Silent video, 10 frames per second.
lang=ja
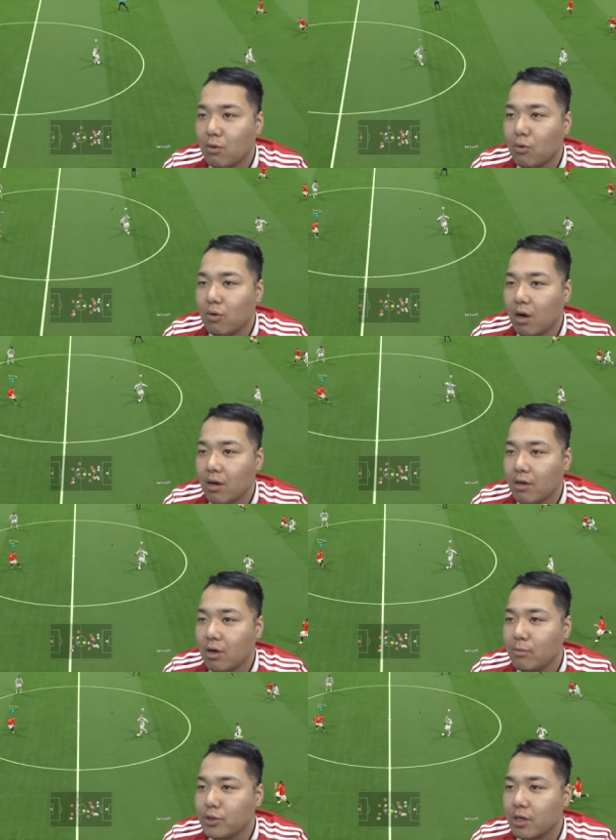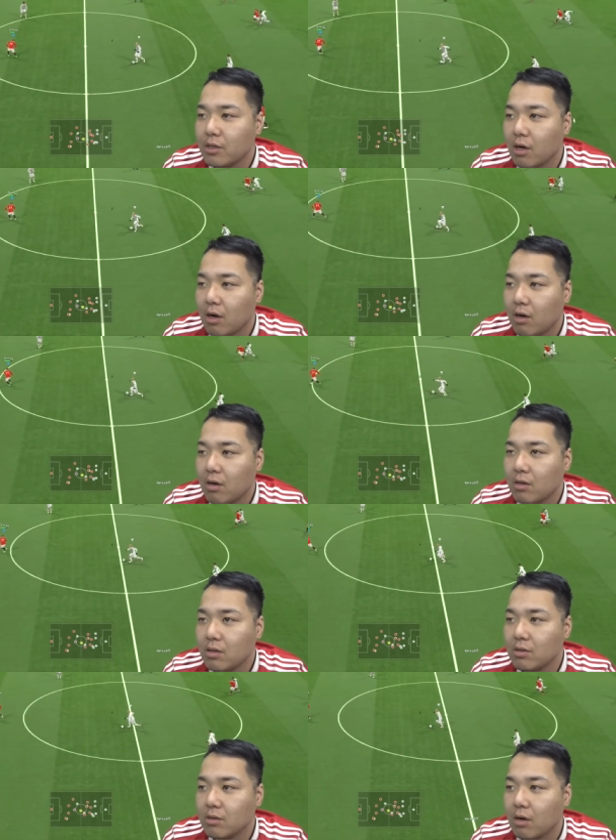こう、あれ？ラームいないな。
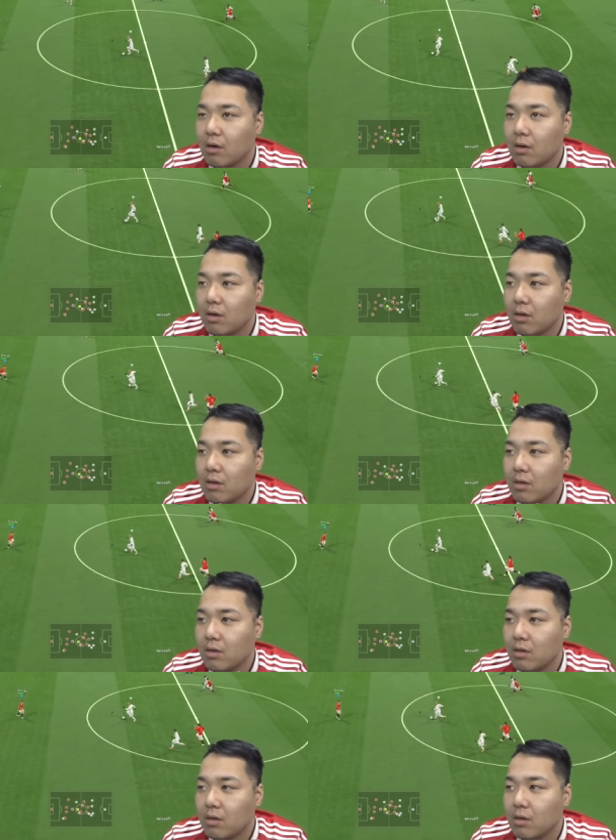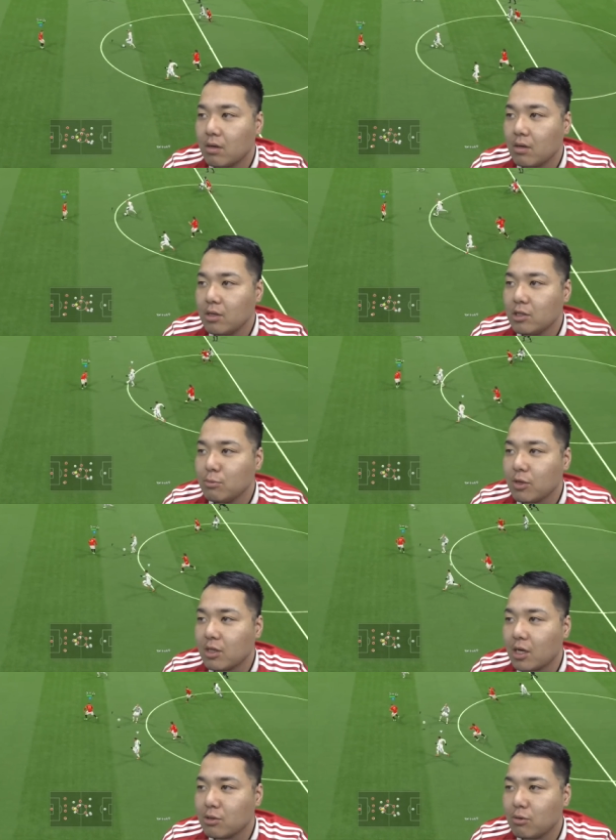なんでだ？いつもだっ
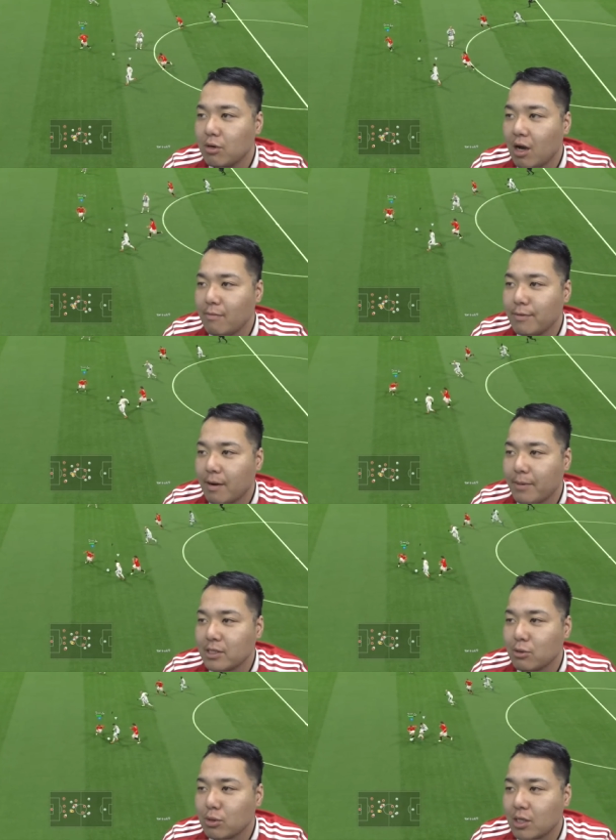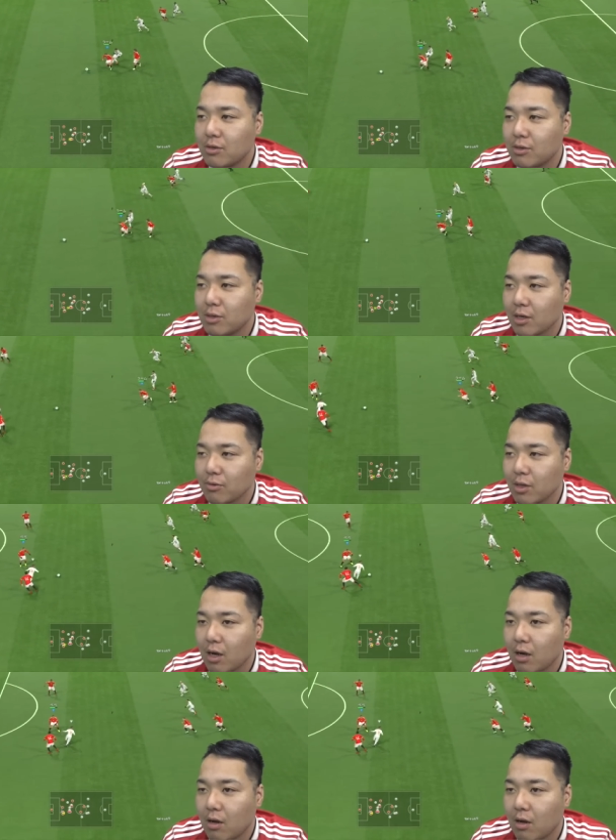てあそこラームがパス取ってくれるんだけどな。